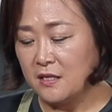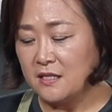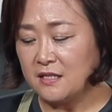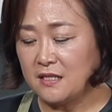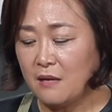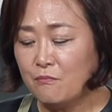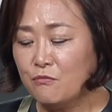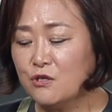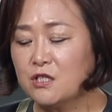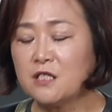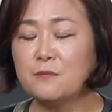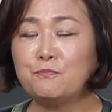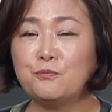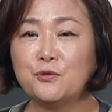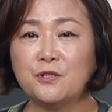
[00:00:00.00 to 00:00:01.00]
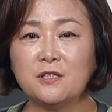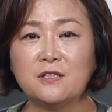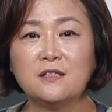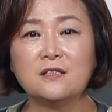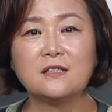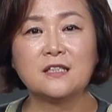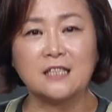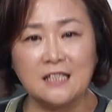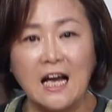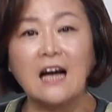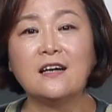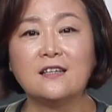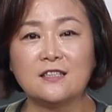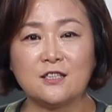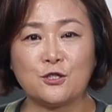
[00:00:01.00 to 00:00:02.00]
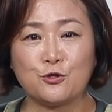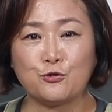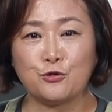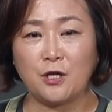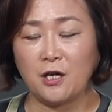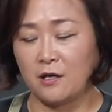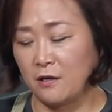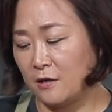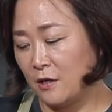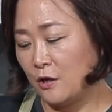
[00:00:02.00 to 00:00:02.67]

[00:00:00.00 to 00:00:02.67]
센불 10분은 그냥 끓이시고요.